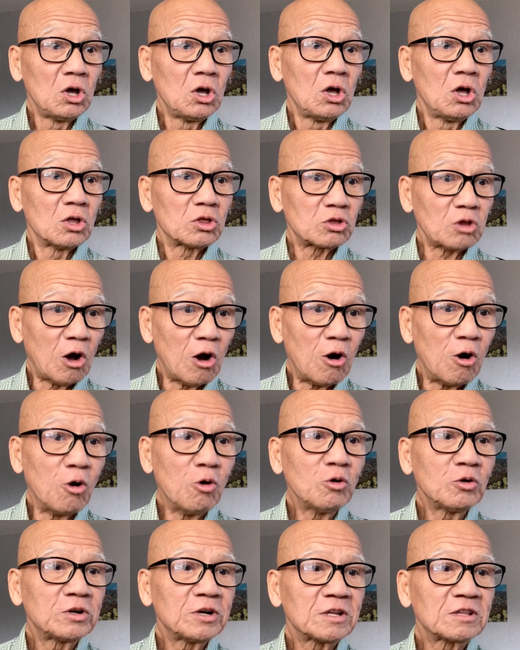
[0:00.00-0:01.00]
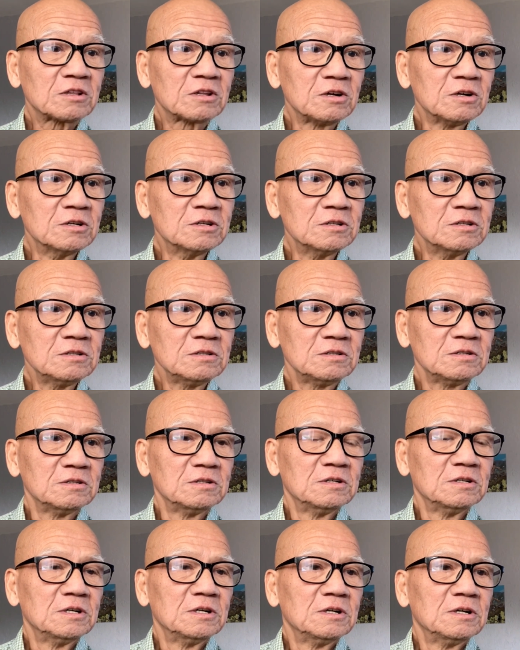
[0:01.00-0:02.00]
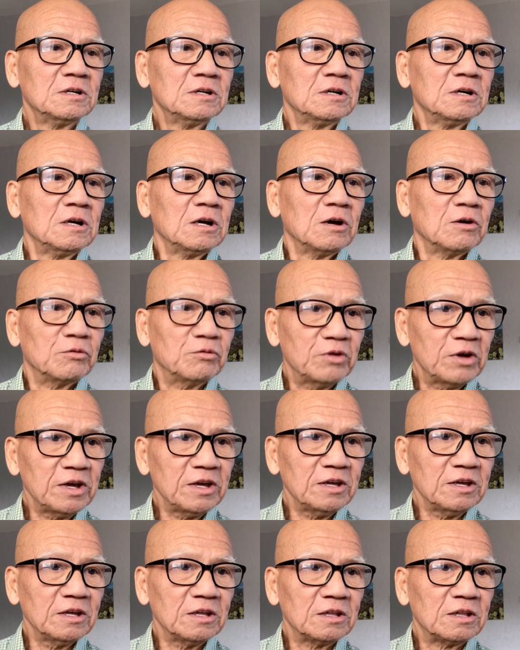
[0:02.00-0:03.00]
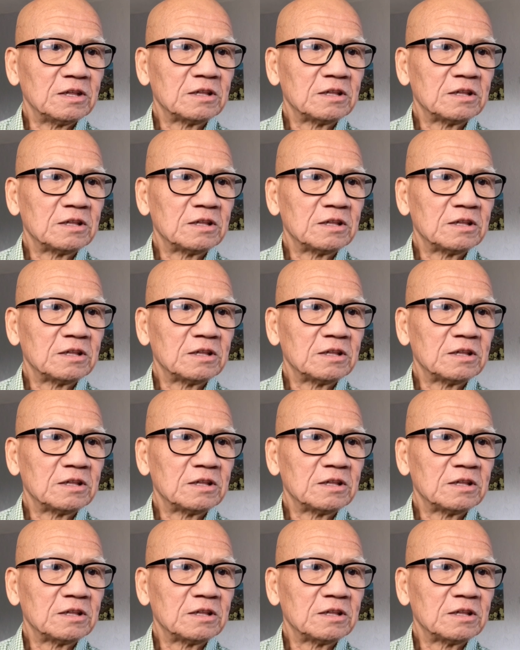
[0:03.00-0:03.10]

tổ rất thương vì